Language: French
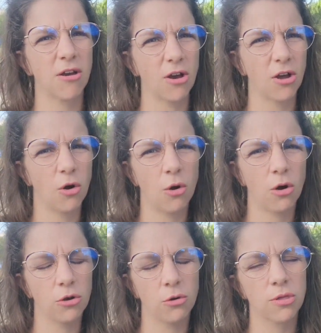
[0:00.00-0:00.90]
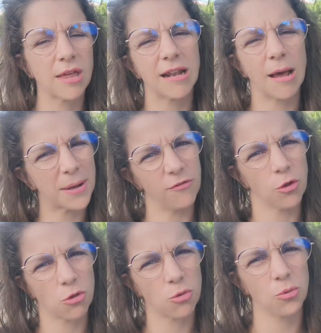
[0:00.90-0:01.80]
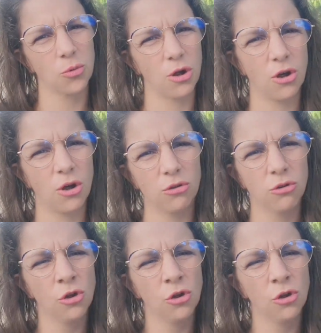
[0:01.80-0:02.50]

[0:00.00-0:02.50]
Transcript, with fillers: euh, au sein de la prévention euh,